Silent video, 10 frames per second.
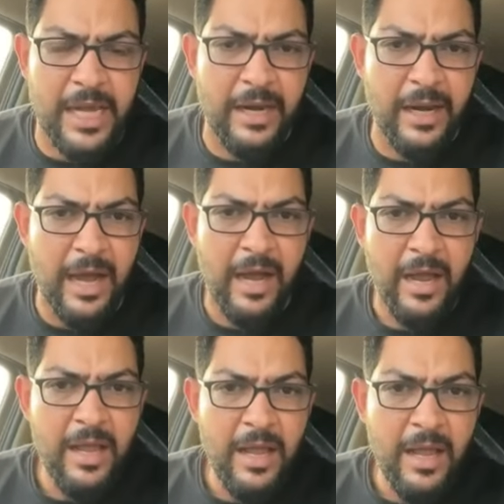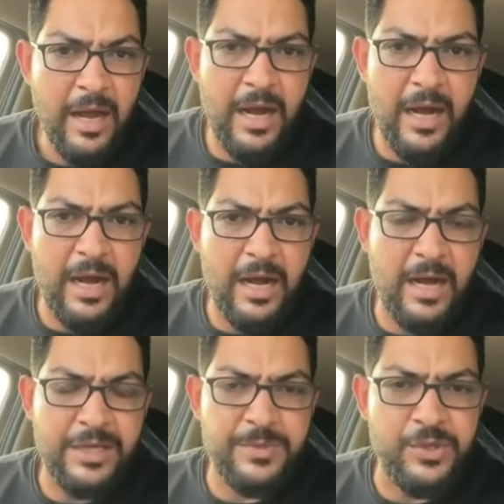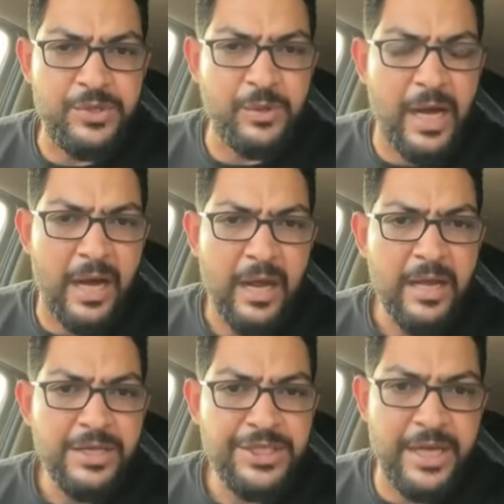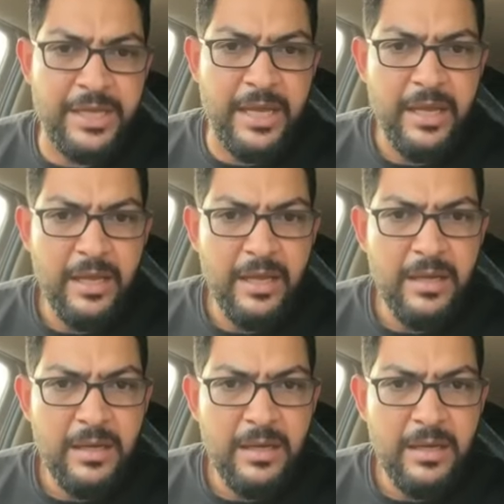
تصل آه، اسمه شنو ده شندي